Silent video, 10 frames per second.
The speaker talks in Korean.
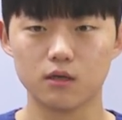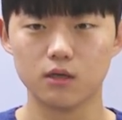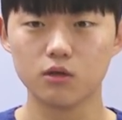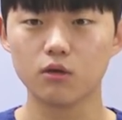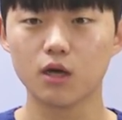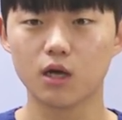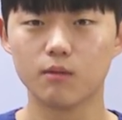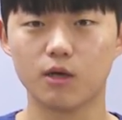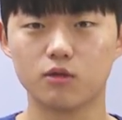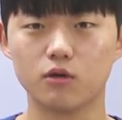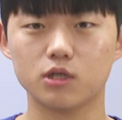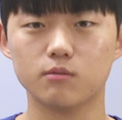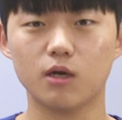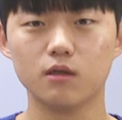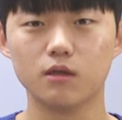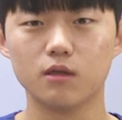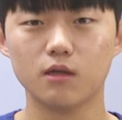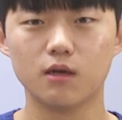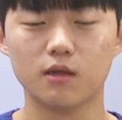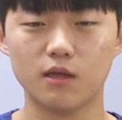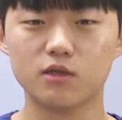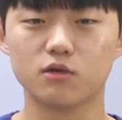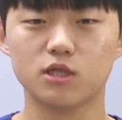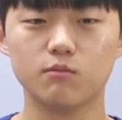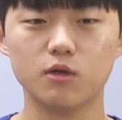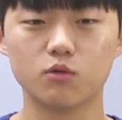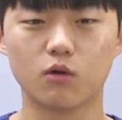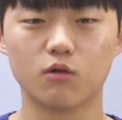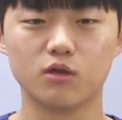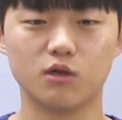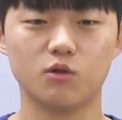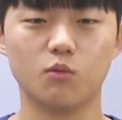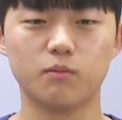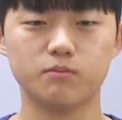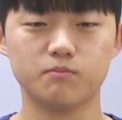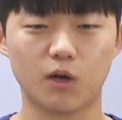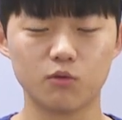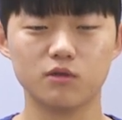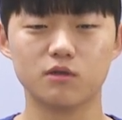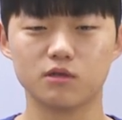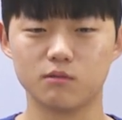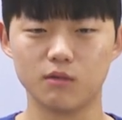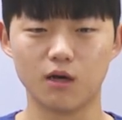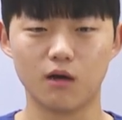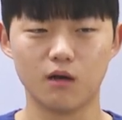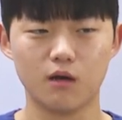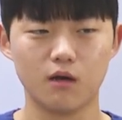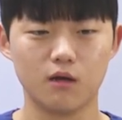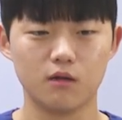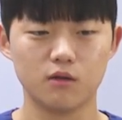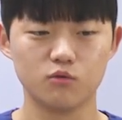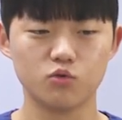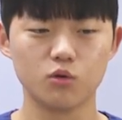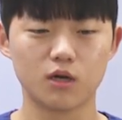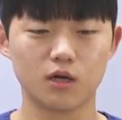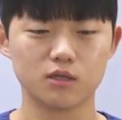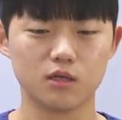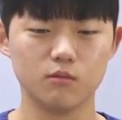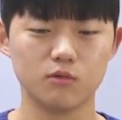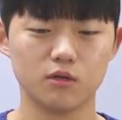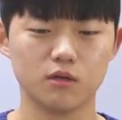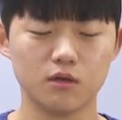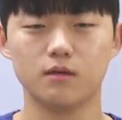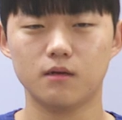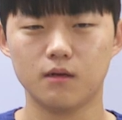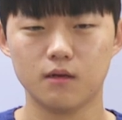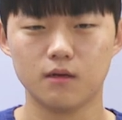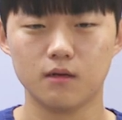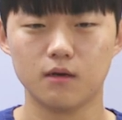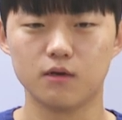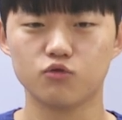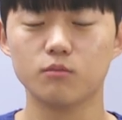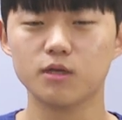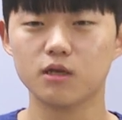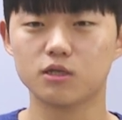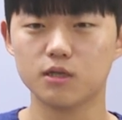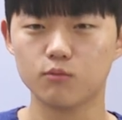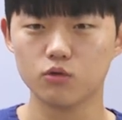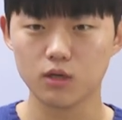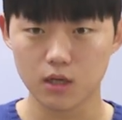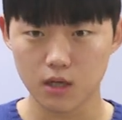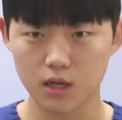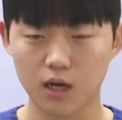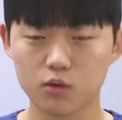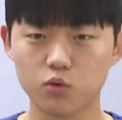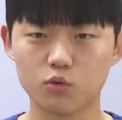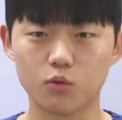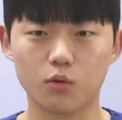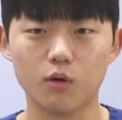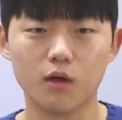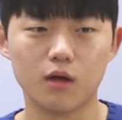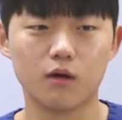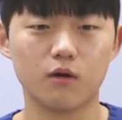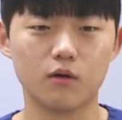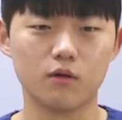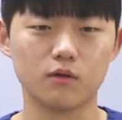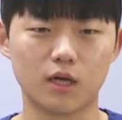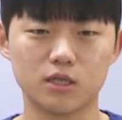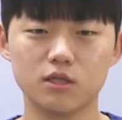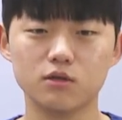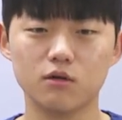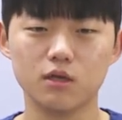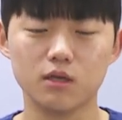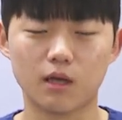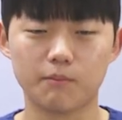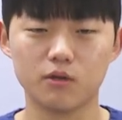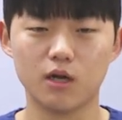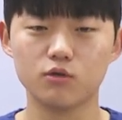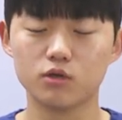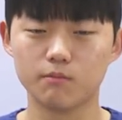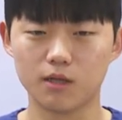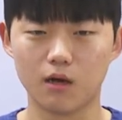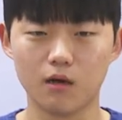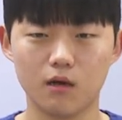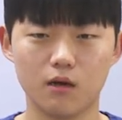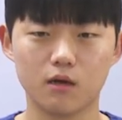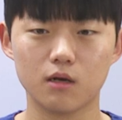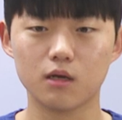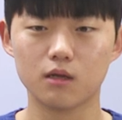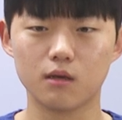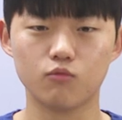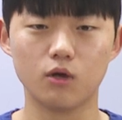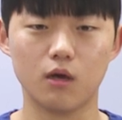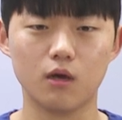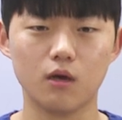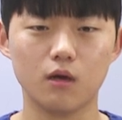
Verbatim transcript: 인터넷 강의만 들었지만 내적 친밀도가 굉장히 높다고 느꼈습니다. 윤종길 강사님은 아, 수험생의 질문을 일일이 카톡으로 어, 다 친절히 답변을 해주십니다. 그렇기 때문에